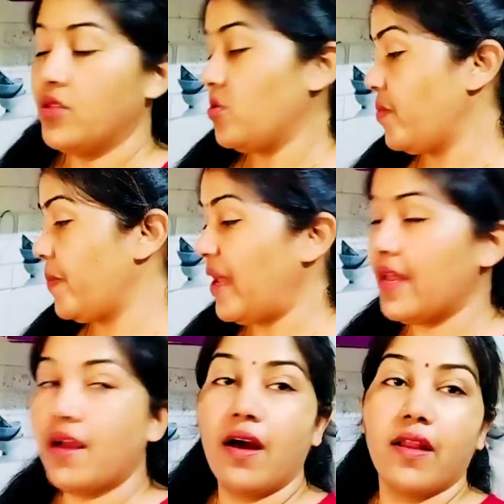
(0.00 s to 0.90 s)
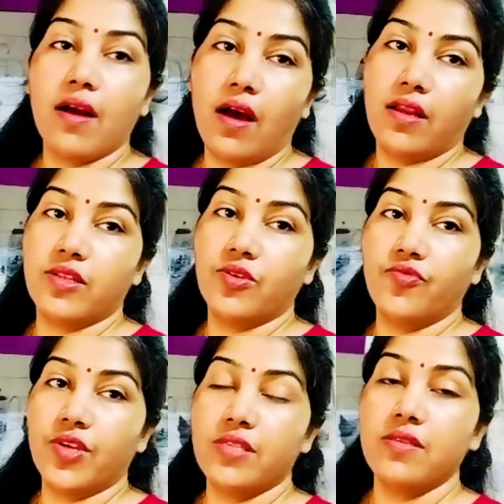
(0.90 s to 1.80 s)
तो मैं पहले खाना खा लेती हूँ
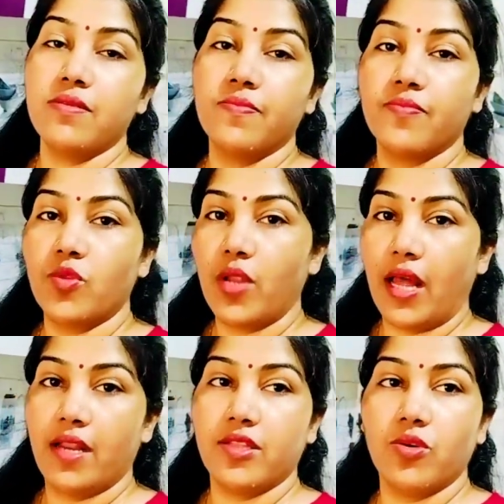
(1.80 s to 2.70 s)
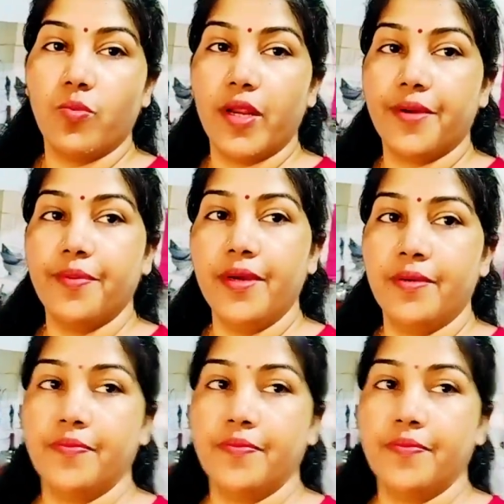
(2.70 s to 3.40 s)
फ्रेंड्स तो डाल लेती हूँ प्लेट में